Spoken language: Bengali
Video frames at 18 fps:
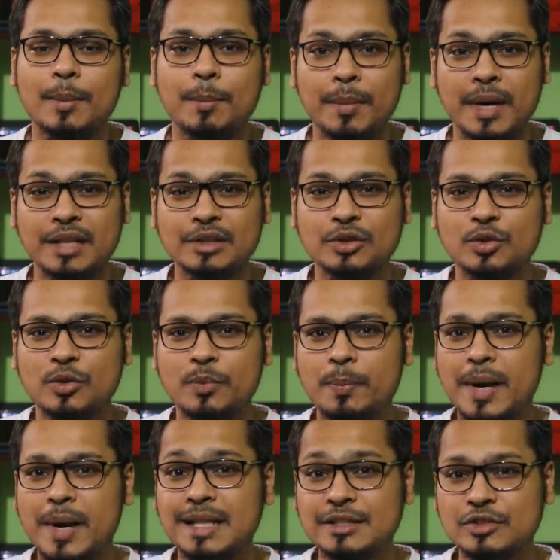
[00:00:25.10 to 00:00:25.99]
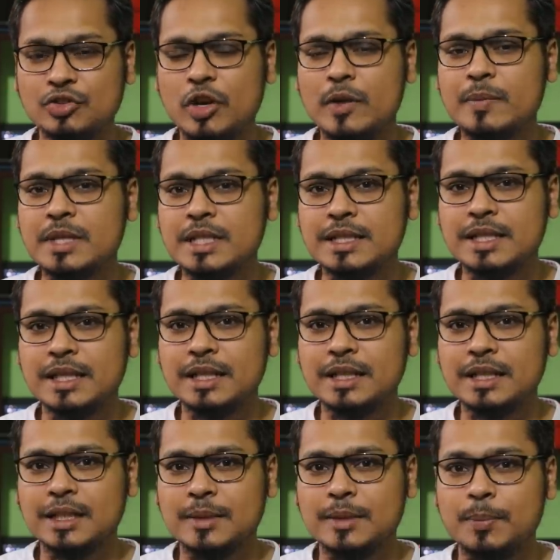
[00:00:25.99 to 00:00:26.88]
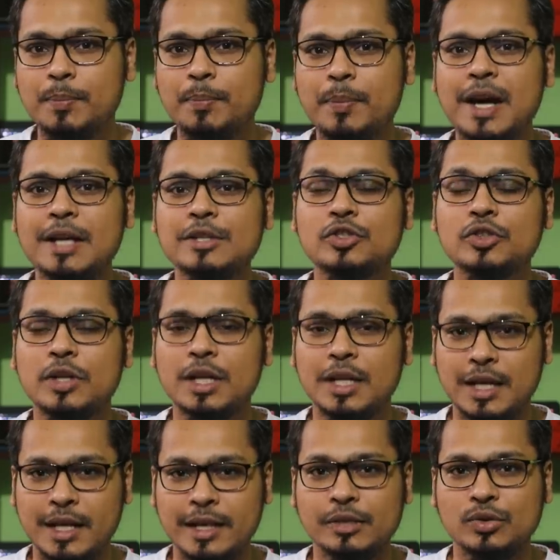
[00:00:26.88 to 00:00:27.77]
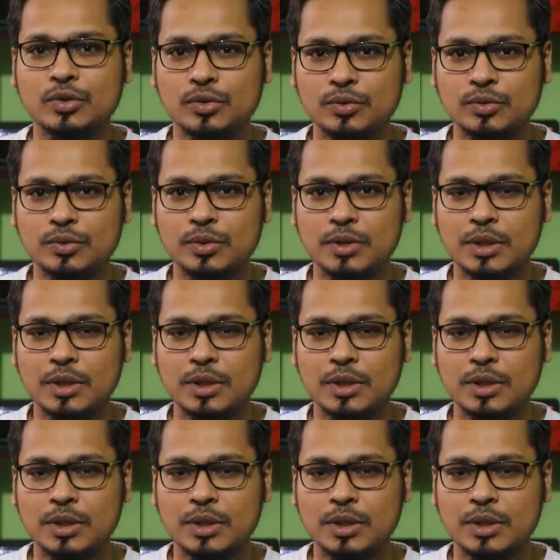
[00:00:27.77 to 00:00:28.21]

মাত্র পাঁচ ছয় মিনিটে পাঁচশো টাকা আয় করুন